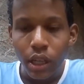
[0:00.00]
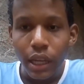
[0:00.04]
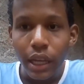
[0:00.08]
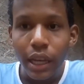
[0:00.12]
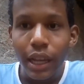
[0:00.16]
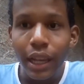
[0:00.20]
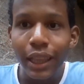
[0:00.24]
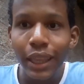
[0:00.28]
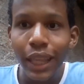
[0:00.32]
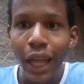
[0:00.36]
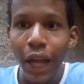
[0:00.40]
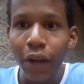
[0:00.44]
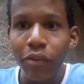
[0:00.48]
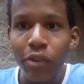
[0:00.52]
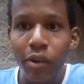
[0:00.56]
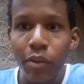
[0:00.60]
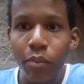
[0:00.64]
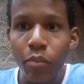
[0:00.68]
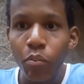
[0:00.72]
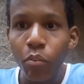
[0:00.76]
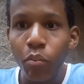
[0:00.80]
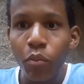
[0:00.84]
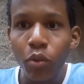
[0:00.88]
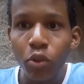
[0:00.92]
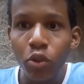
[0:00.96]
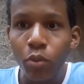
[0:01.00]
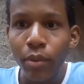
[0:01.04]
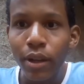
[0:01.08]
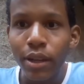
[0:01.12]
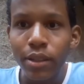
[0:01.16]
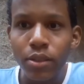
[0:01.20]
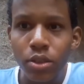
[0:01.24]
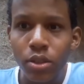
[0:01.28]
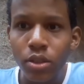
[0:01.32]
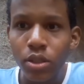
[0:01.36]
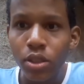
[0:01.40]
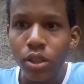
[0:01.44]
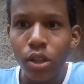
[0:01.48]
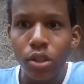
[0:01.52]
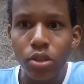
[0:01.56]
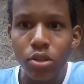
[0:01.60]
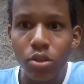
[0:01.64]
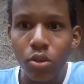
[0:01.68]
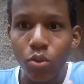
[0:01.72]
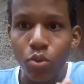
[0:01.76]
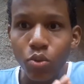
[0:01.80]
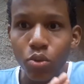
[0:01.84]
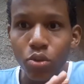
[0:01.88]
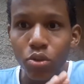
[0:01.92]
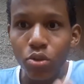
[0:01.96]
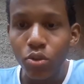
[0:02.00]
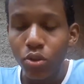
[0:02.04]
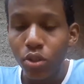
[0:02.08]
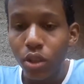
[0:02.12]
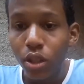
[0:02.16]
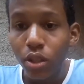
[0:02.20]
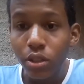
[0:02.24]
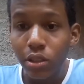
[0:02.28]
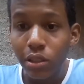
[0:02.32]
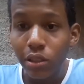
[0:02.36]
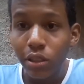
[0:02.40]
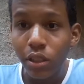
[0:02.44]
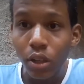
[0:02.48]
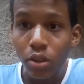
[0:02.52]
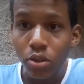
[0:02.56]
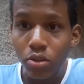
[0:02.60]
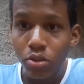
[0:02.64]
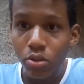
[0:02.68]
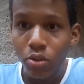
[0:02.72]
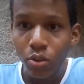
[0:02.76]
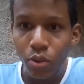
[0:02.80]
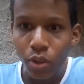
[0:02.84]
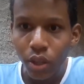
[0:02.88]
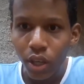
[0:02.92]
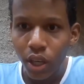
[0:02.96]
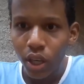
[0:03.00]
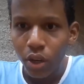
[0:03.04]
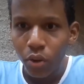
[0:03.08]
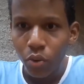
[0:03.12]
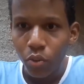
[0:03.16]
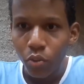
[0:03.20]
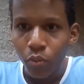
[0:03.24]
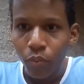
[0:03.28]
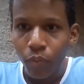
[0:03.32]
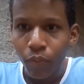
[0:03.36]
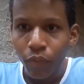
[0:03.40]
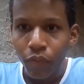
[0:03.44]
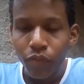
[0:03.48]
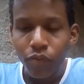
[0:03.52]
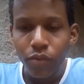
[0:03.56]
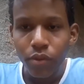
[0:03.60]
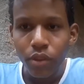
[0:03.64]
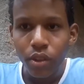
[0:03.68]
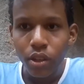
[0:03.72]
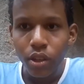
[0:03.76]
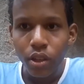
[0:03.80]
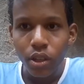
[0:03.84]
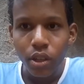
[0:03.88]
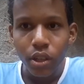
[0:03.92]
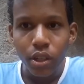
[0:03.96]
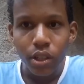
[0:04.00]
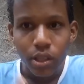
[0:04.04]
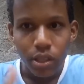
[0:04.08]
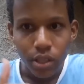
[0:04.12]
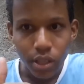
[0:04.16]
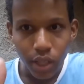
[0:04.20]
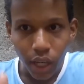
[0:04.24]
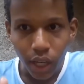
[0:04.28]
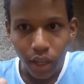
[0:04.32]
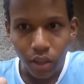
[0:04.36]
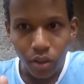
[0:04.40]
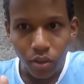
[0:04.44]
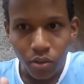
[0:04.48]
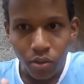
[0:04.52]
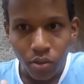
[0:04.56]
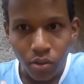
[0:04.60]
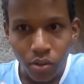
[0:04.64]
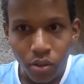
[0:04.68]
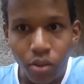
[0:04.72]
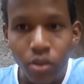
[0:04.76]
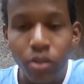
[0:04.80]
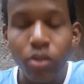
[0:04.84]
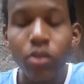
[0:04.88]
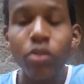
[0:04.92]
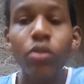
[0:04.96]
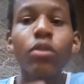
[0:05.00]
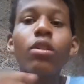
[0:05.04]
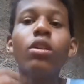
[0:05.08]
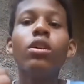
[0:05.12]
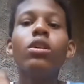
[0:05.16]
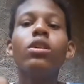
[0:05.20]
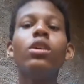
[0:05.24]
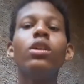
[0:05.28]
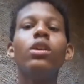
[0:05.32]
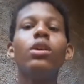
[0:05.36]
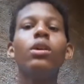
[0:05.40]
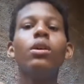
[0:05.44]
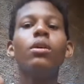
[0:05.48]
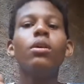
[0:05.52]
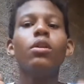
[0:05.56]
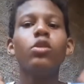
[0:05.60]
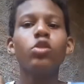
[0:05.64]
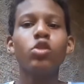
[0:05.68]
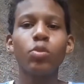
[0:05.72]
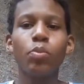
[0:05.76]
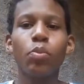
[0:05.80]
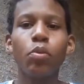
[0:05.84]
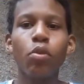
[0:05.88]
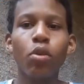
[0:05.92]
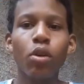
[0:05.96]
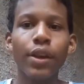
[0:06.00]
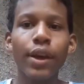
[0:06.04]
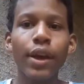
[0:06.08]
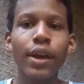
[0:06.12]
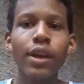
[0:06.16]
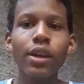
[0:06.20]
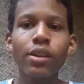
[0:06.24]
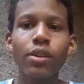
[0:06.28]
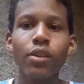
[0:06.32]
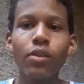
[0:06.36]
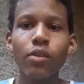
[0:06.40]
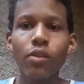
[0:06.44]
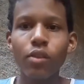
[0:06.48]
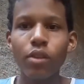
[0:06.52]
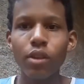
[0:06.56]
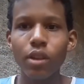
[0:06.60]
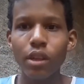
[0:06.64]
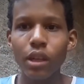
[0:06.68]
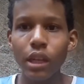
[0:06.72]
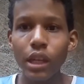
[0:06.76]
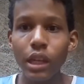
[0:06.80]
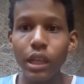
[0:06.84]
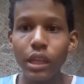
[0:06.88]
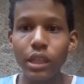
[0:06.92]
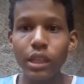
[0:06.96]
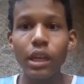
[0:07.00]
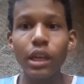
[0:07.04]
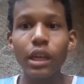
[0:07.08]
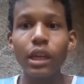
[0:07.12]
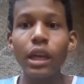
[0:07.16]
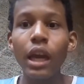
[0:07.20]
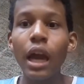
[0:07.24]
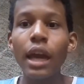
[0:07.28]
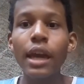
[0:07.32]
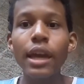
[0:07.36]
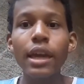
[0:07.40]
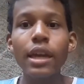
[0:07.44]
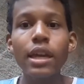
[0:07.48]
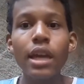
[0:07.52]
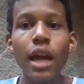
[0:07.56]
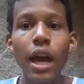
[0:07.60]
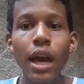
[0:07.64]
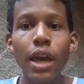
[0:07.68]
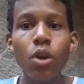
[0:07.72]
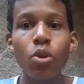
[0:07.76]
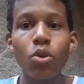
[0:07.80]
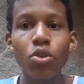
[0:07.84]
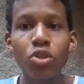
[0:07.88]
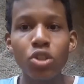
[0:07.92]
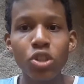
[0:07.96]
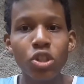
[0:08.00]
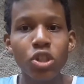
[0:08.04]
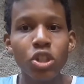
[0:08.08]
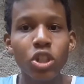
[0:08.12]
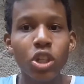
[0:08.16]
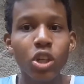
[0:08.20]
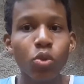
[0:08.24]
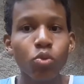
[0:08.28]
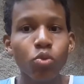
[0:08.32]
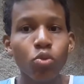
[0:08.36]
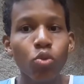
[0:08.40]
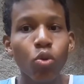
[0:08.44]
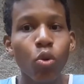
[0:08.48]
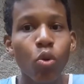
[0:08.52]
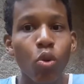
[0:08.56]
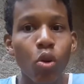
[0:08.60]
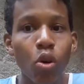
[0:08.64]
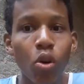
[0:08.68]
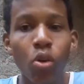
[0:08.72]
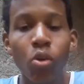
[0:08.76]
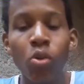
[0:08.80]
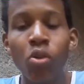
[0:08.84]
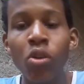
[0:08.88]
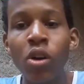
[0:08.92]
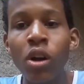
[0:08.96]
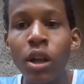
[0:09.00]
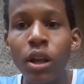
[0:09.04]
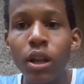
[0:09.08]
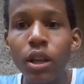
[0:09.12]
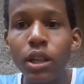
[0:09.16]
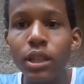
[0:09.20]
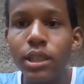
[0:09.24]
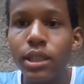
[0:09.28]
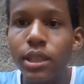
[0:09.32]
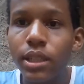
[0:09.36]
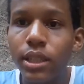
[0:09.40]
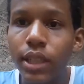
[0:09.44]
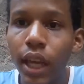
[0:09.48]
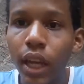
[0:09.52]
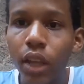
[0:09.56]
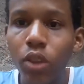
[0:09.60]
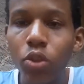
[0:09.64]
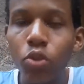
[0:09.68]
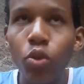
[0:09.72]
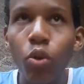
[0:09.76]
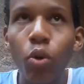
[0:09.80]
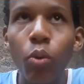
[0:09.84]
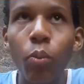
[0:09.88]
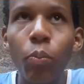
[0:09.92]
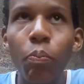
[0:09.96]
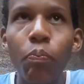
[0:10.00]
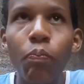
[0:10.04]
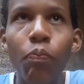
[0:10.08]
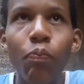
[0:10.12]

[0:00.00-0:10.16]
Ele tava com muito menos inscritos do, inscritos do que eu. Certo? De boa, né? Ele, e, aí, e aí hoje em dia eu tô com cento